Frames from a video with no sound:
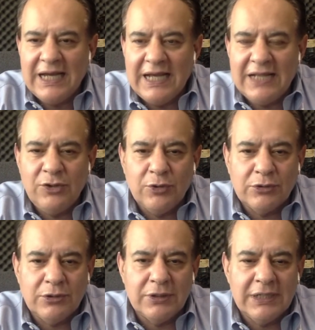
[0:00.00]
al
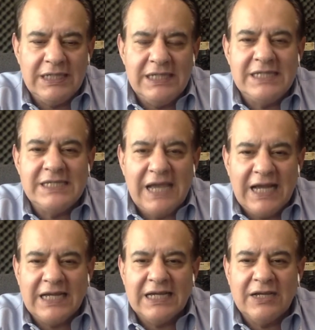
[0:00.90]
doctor
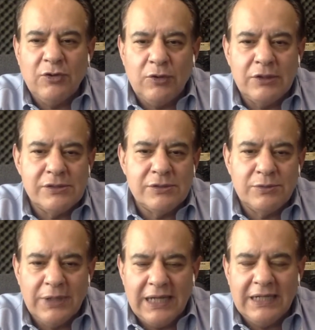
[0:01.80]
Isaac Gois
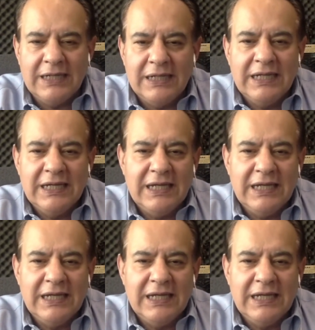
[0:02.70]
Durán